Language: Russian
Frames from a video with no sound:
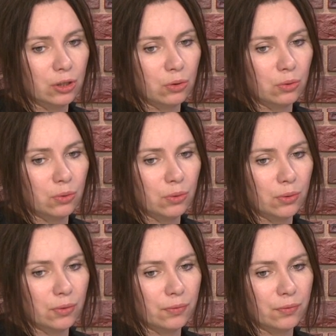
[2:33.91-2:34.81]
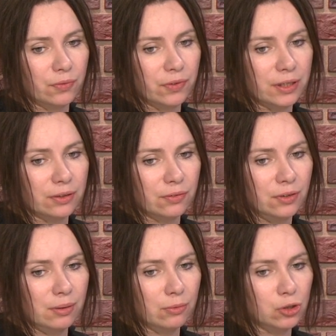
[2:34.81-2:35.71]
то в этом
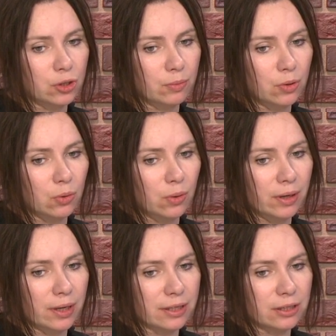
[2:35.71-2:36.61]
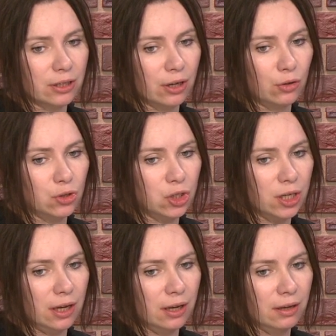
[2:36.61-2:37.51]
фильме очень много разных
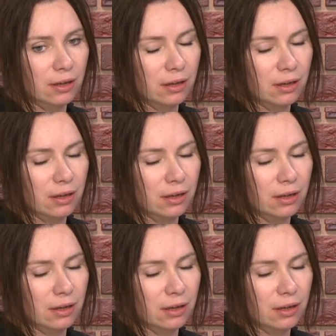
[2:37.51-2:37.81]
ключей,